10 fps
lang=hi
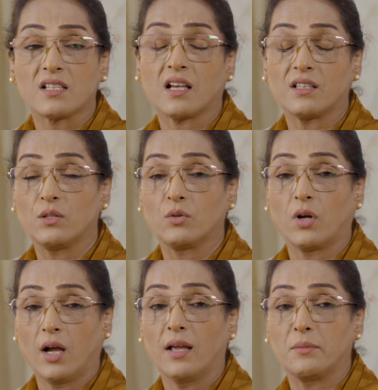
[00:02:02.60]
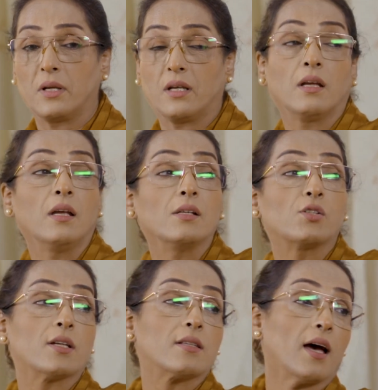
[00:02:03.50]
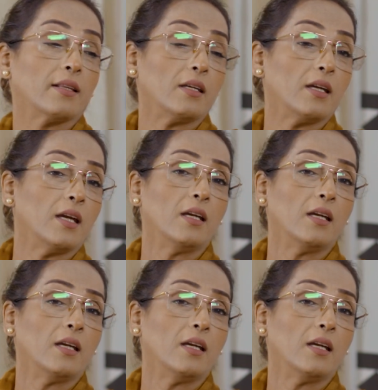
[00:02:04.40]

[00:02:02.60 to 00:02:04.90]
शहजादी को कहा है मैंने शहजादी